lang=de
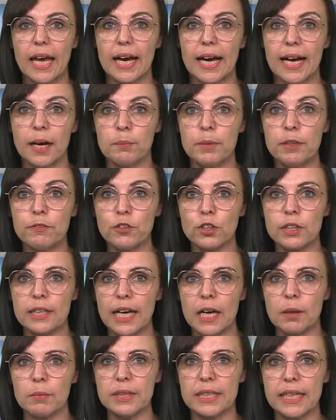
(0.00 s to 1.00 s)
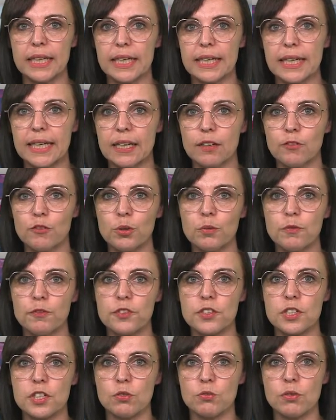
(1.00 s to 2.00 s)
Am Mittwochnachmittag gegen
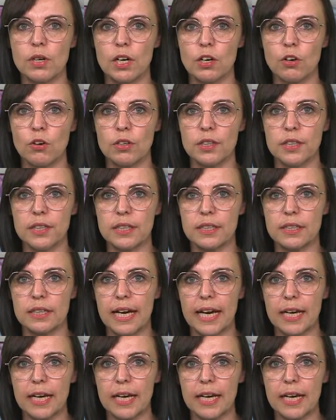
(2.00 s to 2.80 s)
15 Uhr kollidierten